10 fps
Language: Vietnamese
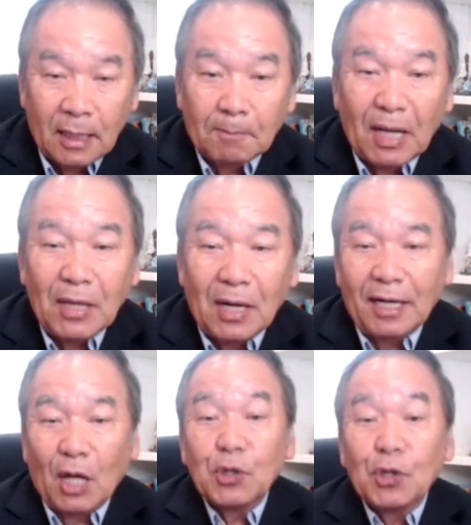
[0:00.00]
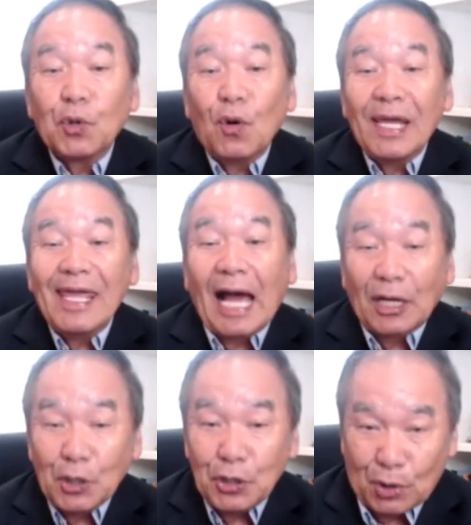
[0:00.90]
mà giờ lên nó tôi thôi giả
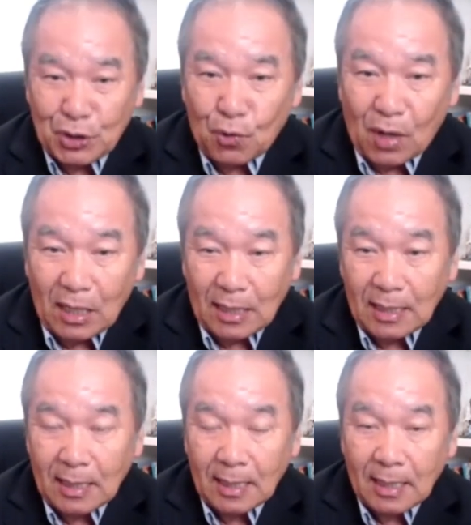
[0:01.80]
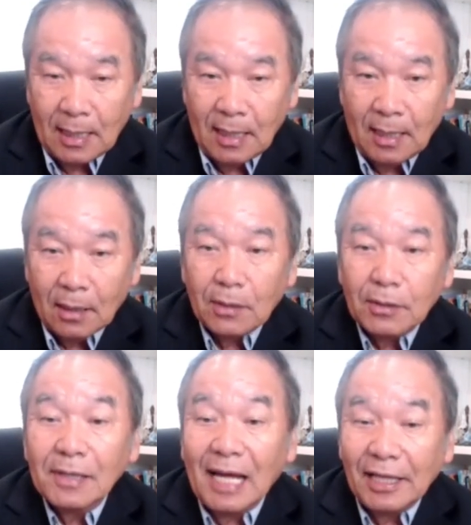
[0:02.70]
nước chùa chùa có xa
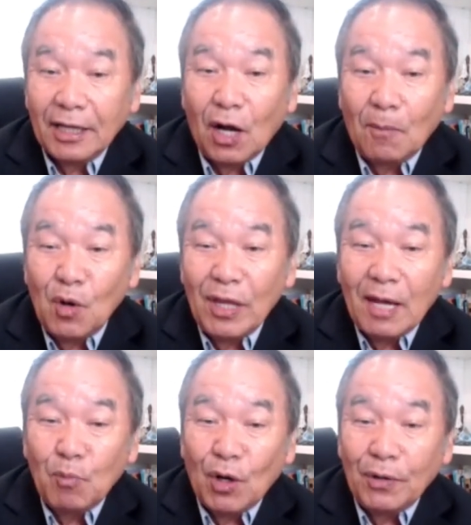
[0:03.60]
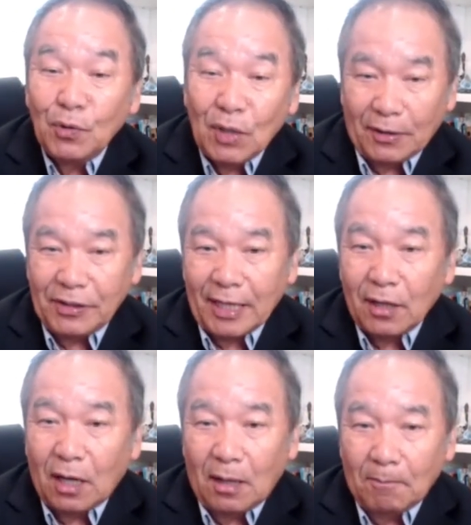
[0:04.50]
xa, để còn mua nhẹ luôn nu là chỉ
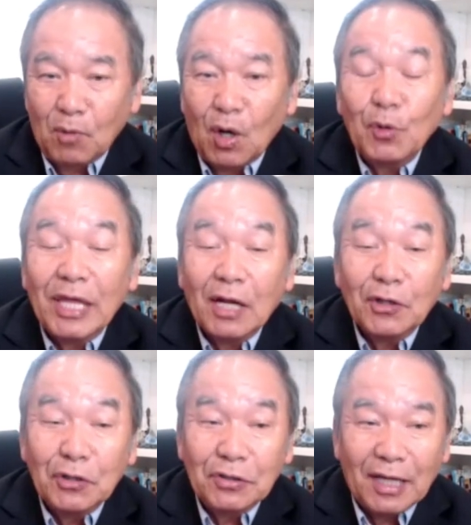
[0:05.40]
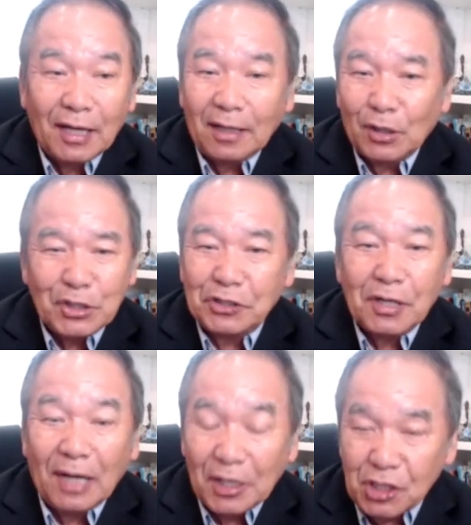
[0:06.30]
có mua lúc giác cử chỉ có chỉ sợ
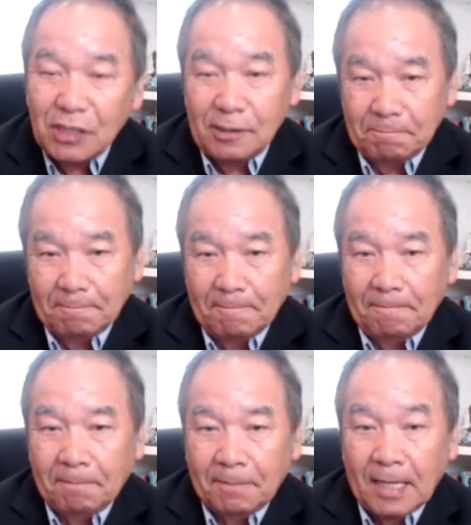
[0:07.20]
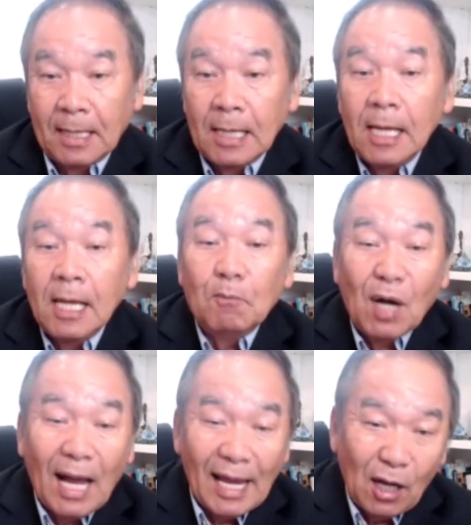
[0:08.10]
đã chỉ mua
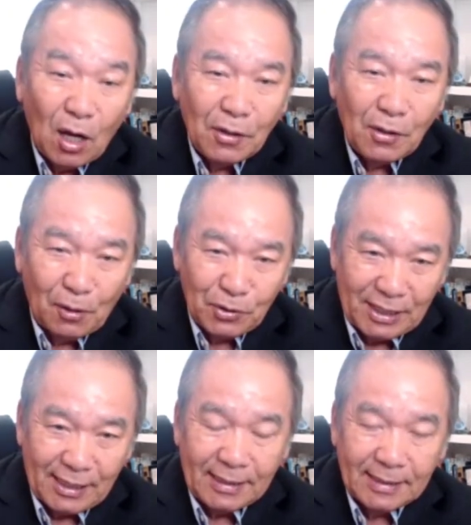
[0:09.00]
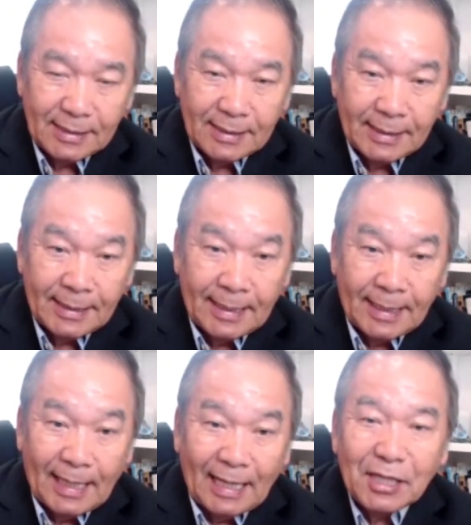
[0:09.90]
hãy khỏi dùng gì
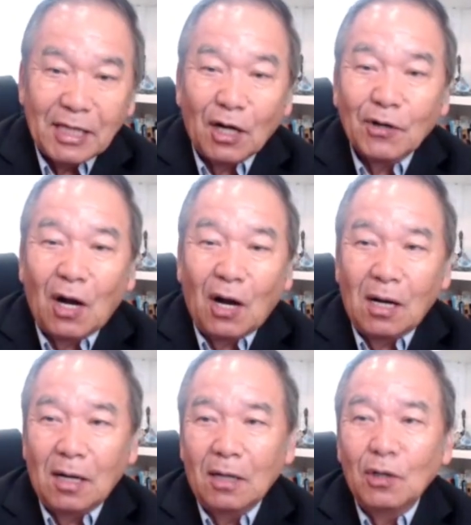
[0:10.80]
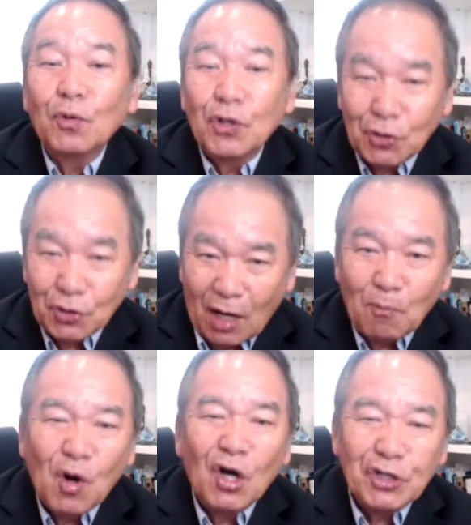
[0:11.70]
à thì giờ có lúc cử có
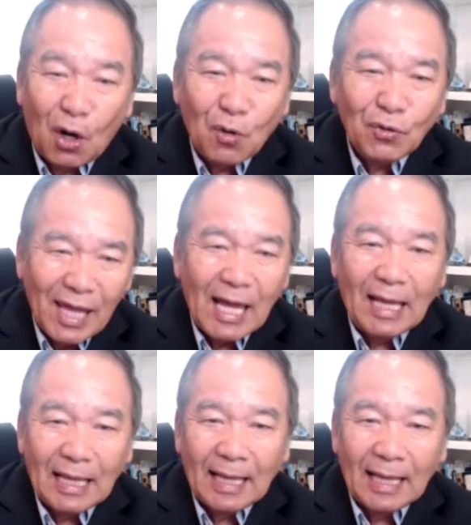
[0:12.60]
mua rau thì à